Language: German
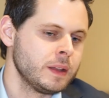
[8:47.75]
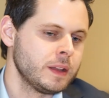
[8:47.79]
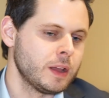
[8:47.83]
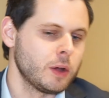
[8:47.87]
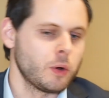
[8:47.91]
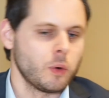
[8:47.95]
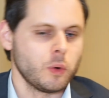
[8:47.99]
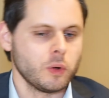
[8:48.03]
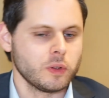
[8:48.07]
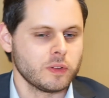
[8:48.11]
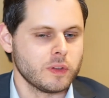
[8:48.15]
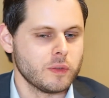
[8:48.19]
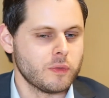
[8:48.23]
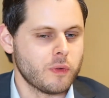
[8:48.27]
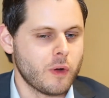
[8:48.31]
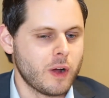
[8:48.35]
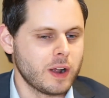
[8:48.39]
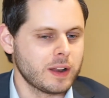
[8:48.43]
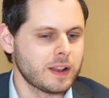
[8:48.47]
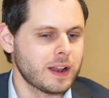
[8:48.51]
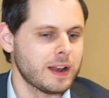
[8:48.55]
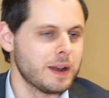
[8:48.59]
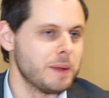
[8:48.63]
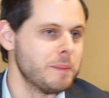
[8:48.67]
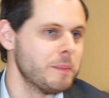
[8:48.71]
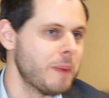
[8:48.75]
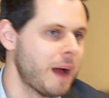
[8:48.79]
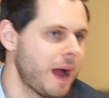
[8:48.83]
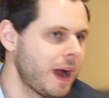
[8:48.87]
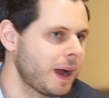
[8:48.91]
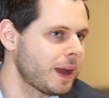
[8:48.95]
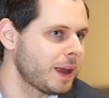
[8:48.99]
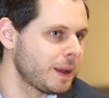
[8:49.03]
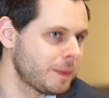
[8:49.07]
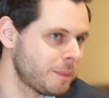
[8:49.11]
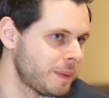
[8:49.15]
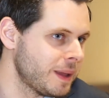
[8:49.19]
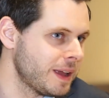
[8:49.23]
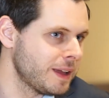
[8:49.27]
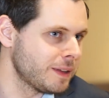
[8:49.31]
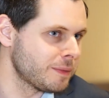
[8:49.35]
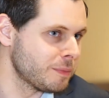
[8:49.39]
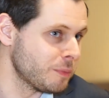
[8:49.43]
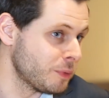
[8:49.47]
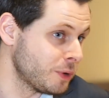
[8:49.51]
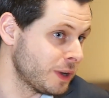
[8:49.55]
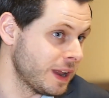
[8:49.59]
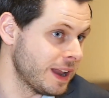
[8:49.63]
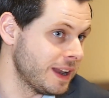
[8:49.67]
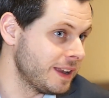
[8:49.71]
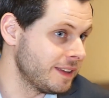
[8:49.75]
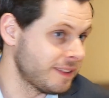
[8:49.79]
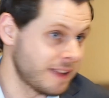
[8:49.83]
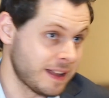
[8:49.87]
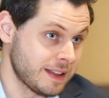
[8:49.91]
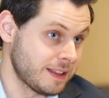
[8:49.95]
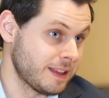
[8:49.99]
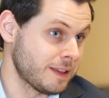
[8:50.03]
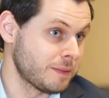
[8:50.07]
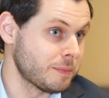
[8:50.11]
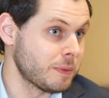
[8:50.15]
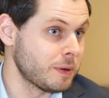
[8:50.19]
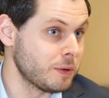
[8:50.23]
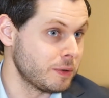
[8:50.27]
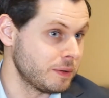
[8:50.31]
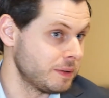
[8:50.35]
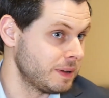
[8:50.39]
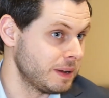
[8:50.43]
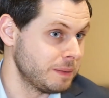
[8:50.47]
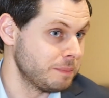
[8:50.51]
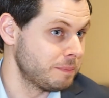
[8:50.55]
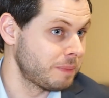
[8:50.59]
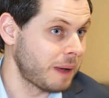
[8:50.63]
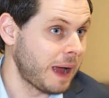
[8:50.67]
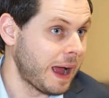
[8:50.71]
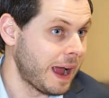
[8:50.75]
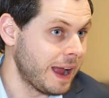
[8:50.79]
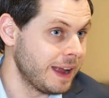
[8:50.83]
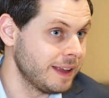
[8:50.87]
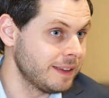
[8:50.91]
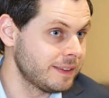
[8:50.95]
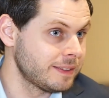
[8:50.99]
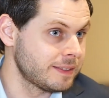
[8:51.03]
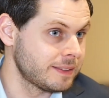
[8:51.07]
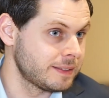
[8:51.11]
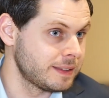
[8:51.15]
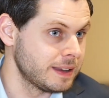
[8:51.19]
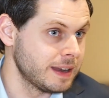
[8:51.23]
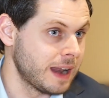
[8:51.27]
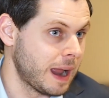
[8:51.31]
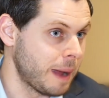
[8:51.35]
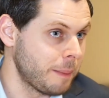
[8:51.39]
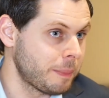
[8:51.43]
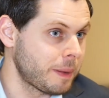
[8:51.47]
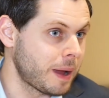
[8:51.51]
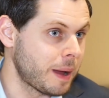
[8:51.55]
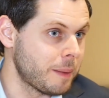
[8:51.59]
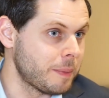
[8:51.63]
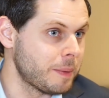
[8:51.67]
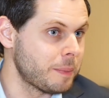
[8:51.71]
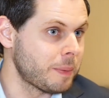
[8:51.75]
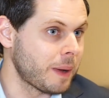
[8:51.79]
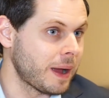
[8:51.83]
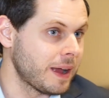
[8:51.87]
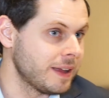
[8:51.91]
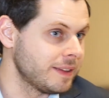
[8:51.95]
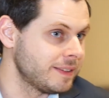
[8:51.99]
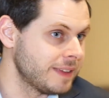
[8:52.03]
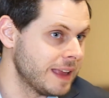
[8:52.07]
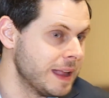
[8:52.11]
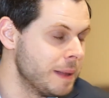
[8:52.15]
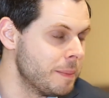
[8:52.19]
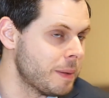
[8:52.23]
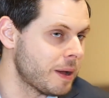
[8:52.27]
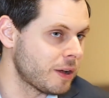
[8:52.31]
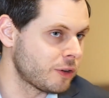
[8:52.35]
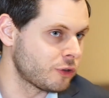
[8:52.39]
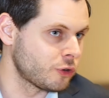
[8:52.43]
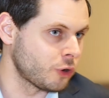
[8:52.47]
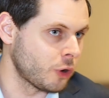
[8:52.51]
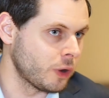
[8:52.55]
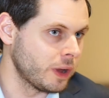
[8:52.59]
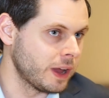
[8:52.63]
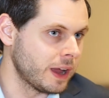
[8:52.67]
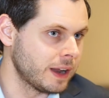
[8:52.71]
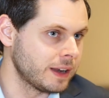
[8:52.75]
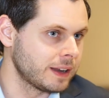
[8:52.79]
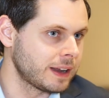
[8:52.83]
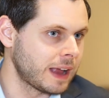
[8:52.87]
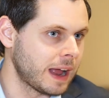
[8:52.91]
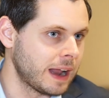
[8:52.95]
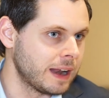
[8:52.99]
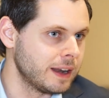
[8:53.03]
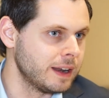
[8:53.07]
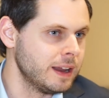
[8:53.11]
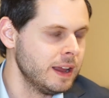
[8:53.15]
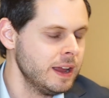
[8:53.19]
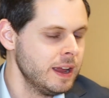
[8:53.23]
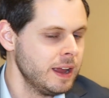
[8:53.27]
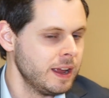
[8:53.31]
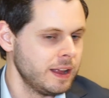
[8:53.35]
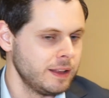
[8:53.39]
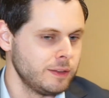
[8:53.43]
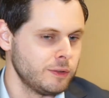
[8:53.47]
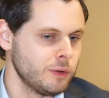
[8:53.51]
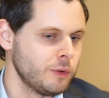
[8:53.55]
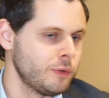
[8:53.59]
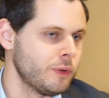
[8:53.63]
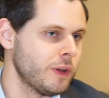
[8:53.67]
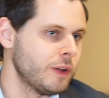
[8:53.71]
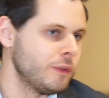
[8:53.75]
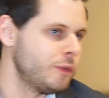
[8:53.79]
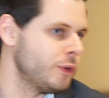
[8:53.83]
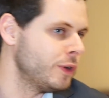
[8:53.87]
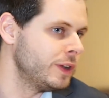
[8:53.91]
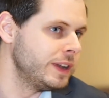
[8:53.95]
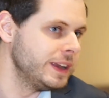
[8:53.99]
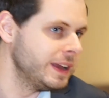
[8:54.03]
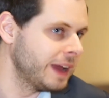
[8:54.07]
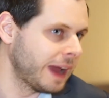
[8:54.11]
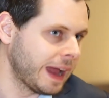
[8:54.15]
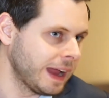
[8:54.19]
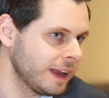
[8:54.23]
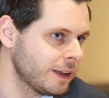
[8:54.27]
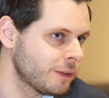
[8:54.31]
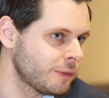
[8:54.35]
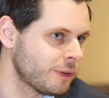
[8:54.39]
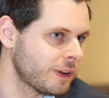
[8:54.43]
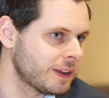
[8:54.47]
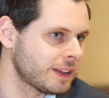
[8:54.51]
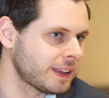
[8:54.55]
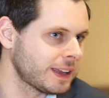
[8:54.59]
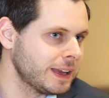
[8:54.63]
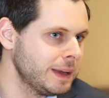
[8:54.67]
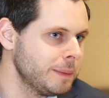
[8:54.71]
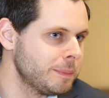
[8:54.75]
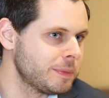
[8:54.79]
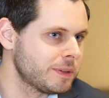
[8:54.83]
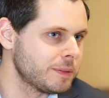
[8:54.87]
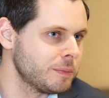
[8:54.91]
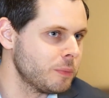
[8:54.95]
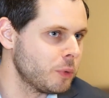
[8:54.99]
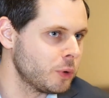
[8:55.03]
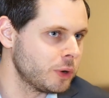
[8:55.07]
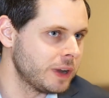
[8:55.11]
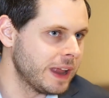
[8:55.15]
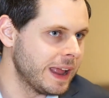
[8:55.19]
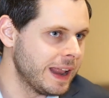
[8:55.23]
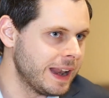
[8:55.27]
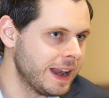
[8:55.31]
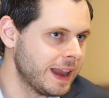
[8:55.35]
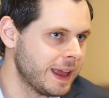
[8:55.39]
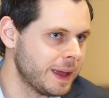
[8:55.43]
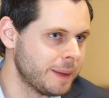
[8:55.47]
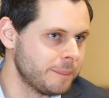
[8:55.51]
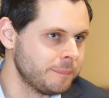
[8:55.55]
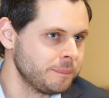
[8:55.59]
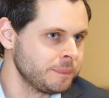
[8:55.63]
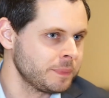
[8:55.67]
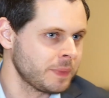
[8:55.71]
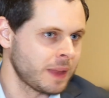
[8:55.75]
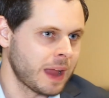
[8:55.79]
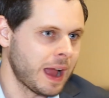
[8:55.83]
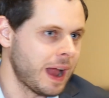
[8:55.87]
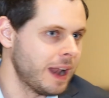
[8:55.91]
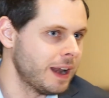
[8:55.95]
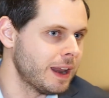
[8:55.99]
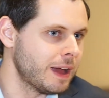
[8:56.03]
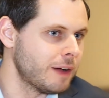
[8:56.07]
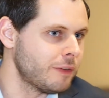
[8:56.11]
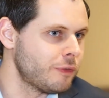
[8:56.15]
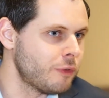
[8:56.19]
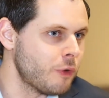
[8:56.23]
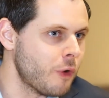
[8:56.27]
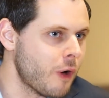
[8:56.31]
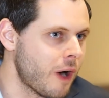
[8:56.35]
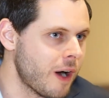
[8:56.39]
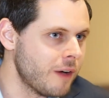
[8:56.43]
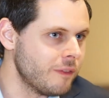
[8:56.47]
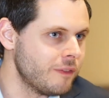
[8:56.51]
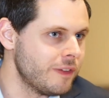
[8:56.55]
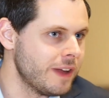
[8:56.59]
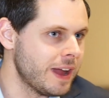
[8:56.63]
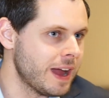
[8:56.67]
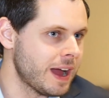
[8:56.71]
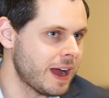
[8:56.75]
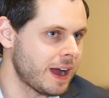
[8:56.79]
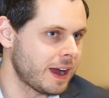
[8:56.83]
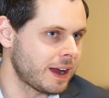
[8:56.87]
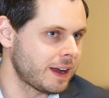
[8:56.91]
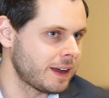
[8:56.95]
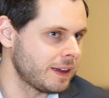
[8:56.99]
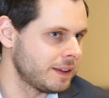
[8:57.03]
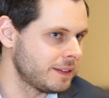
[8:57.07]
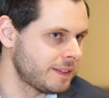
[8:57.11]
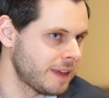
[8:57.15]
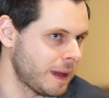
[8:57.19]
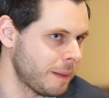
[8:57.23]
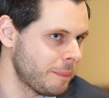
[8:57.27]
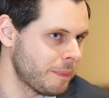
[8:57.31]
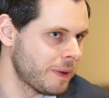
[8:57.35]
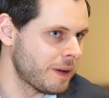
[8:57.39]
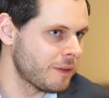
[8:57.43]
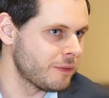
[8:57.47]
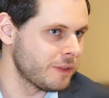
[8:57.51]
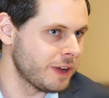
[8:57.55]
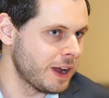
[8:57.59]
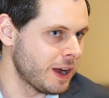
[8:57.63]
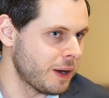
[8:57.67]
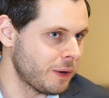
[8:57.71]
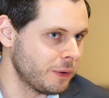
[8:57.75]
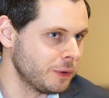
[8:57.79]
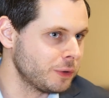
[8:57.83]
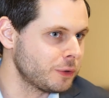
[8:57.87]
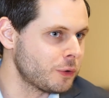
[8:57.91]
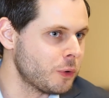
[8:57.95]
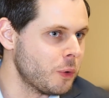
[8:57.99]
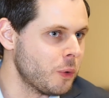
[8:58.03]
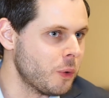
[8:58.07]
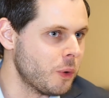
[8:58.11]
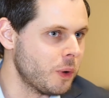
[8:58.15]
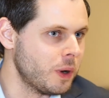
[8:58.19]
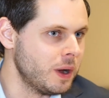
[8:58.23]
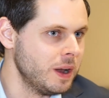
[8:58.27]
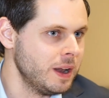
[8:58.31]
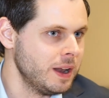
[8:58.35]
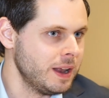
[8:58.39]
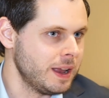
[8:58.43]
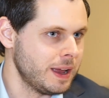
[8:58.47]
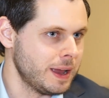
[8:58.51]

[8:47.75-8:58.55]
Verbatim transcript: Der große Vorteil im Marketplace-Modell ist halt, dass man den Preis, den Abgabepreis selber steuern kann. Insofern für Direktvertriebsmodelle aller Vorwerk, Tupperware und Co.